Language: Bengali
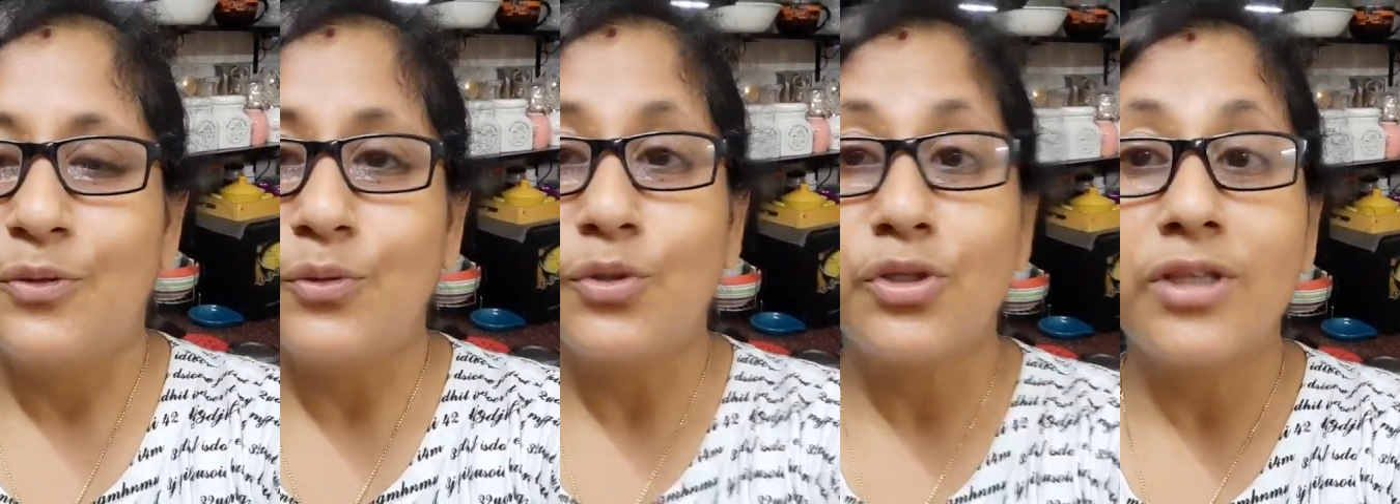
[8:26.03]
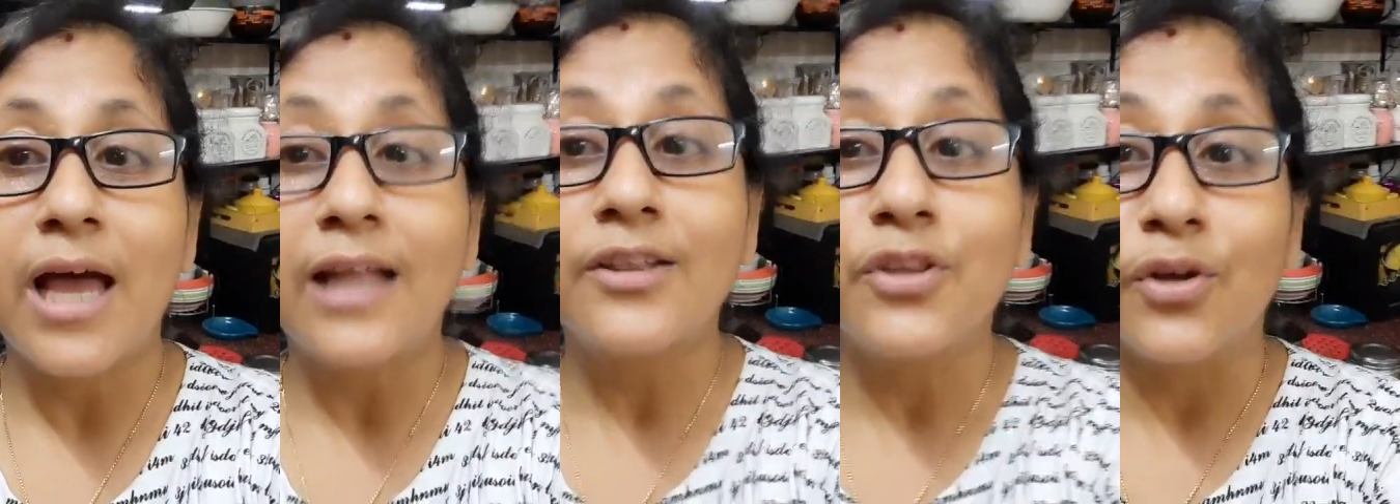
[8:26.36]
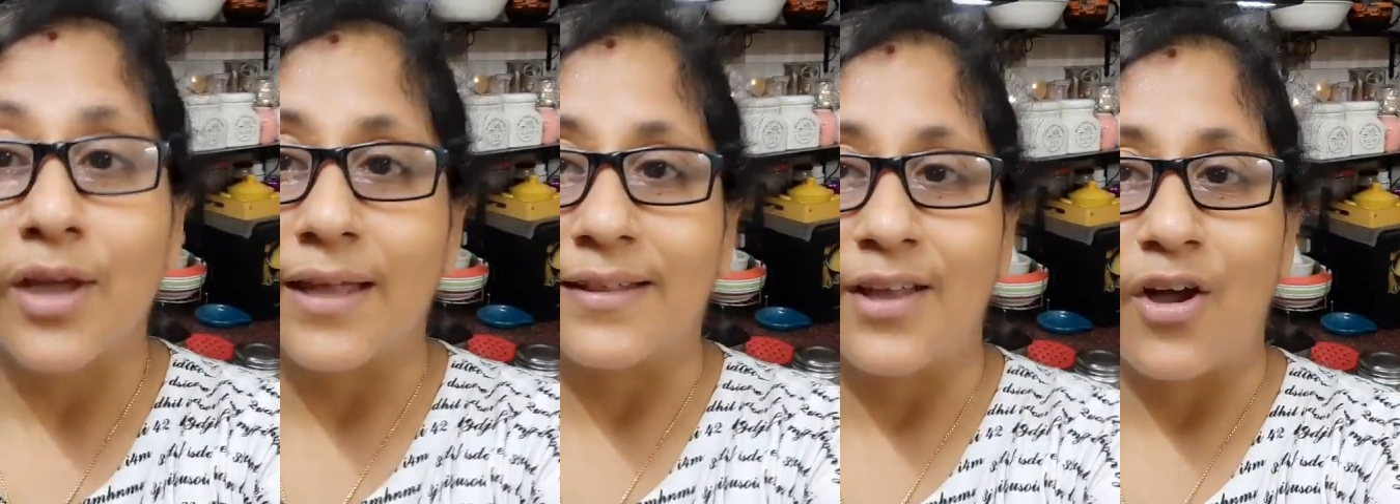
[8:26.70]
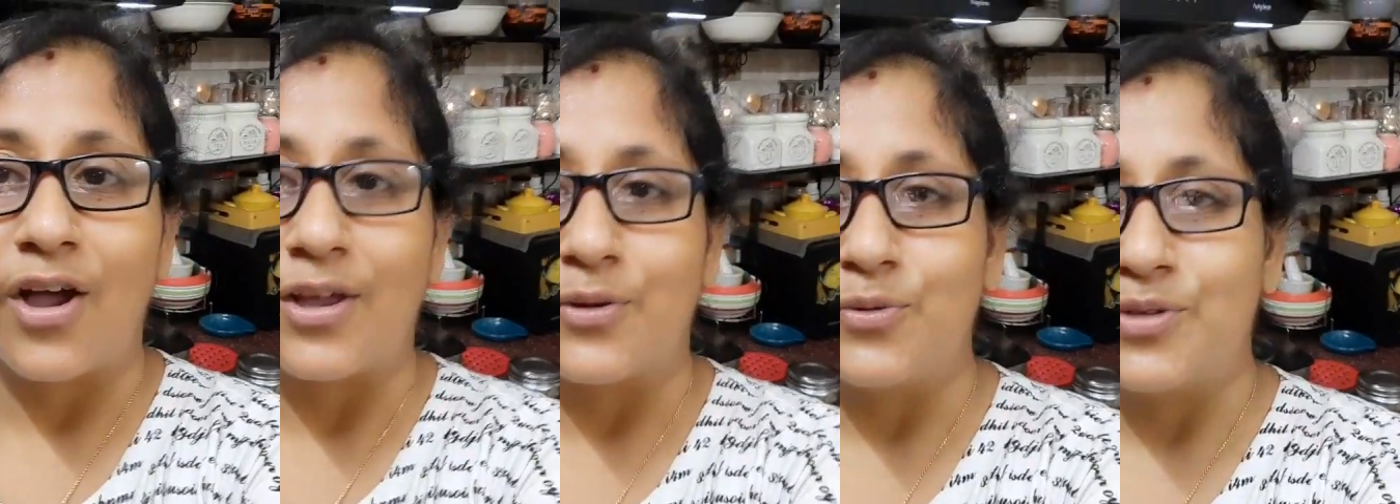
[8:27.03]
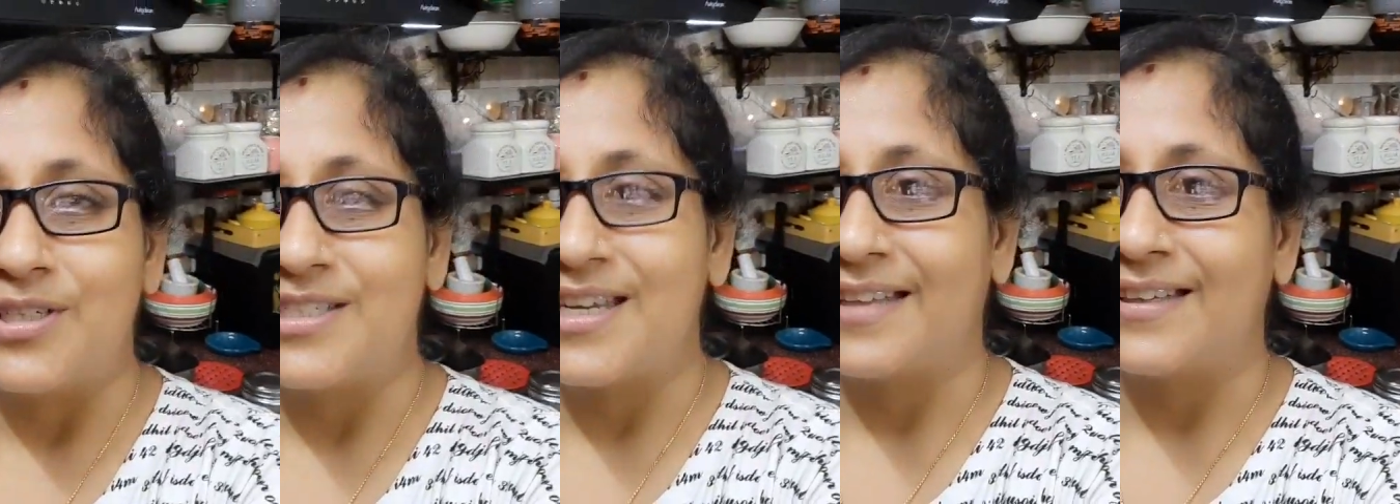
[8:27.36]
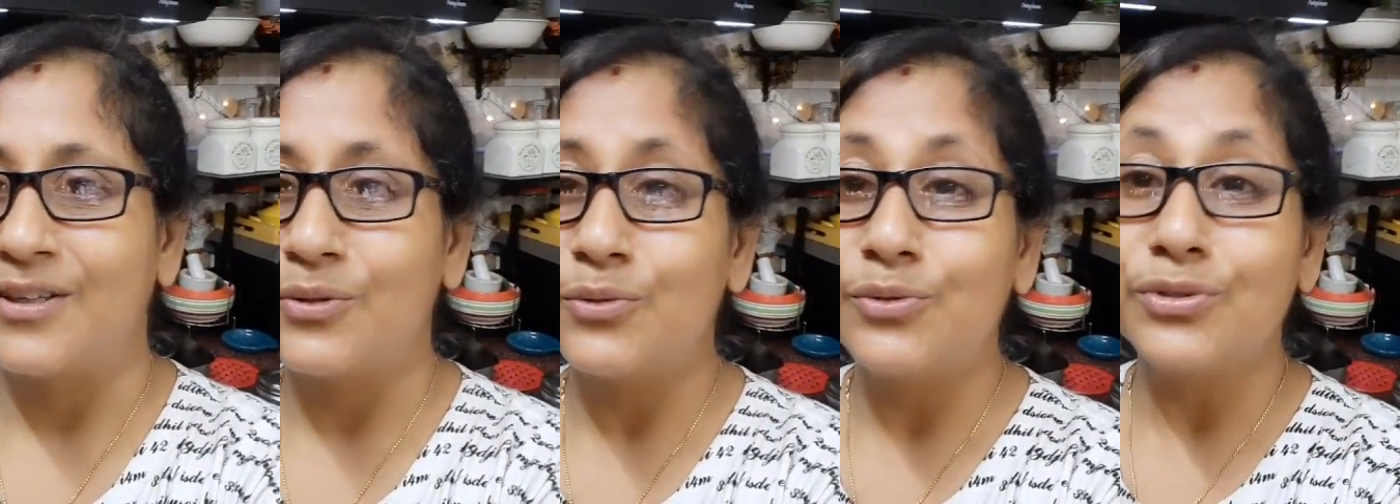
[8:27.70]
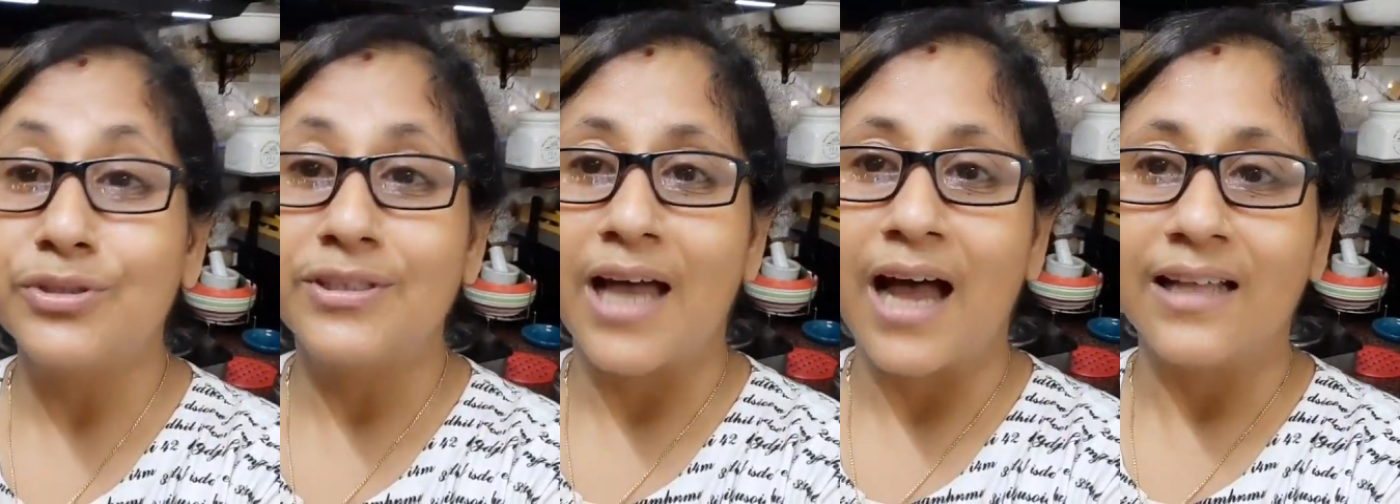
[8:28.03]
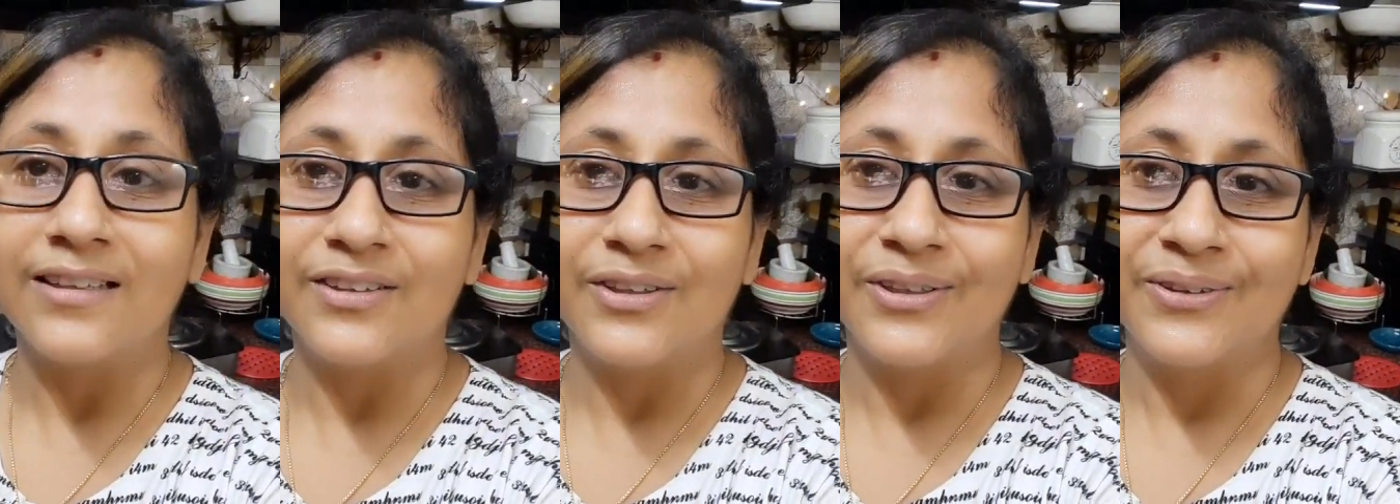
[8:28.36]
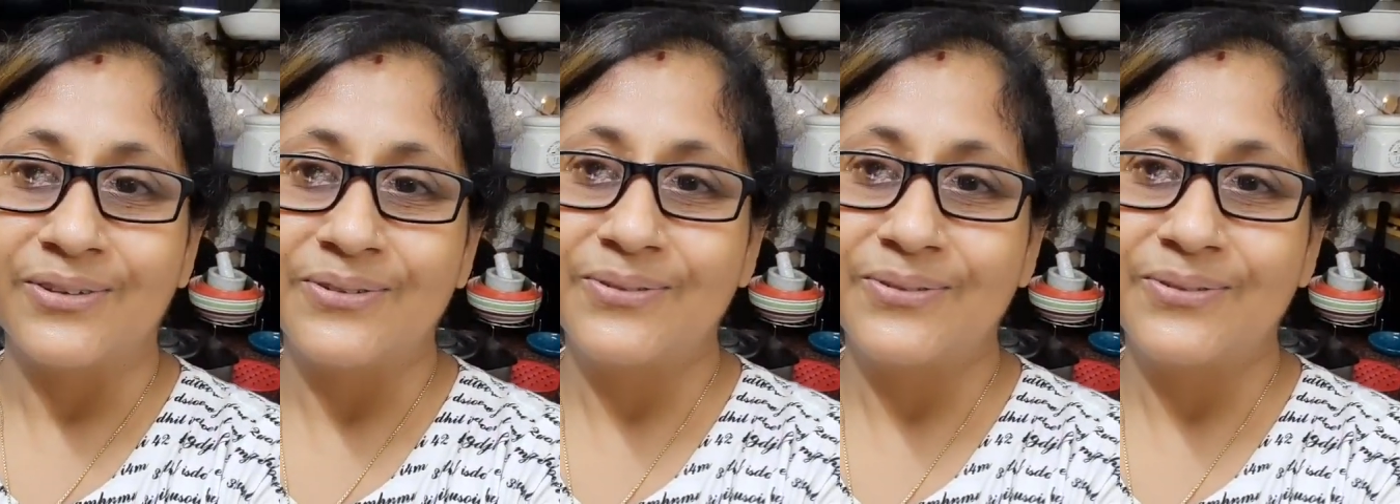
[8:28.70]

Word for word: দুর্দান্ত খেতে হয় রুটির সাথে দুর্দান্ত